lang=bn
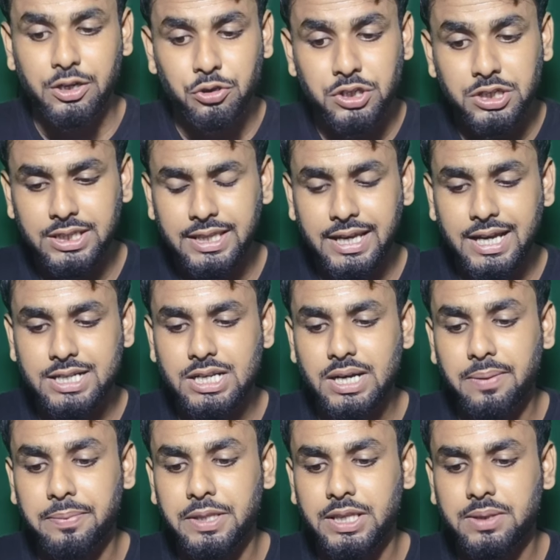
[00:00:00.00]
নিচের দিকে আসলে
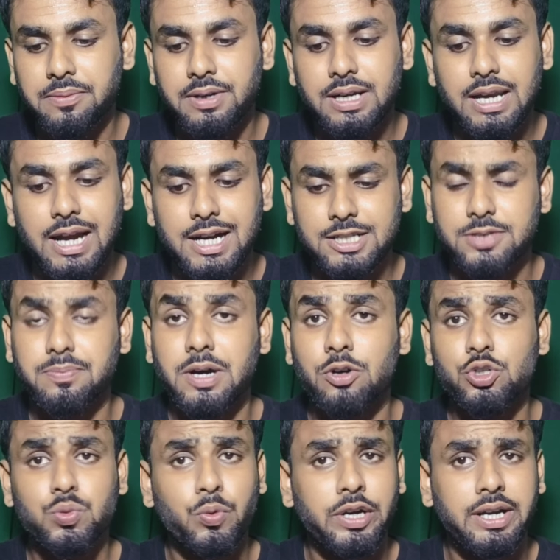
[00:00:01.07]
আপনি দেখতে পাবেন লার্জ
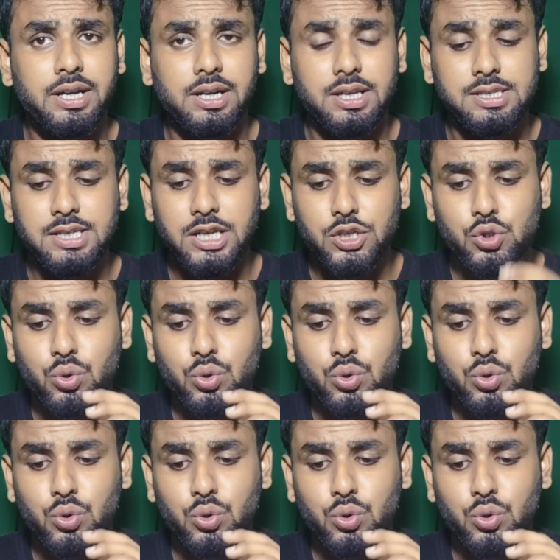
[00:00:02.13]
মাউস পয়েন্টার আছে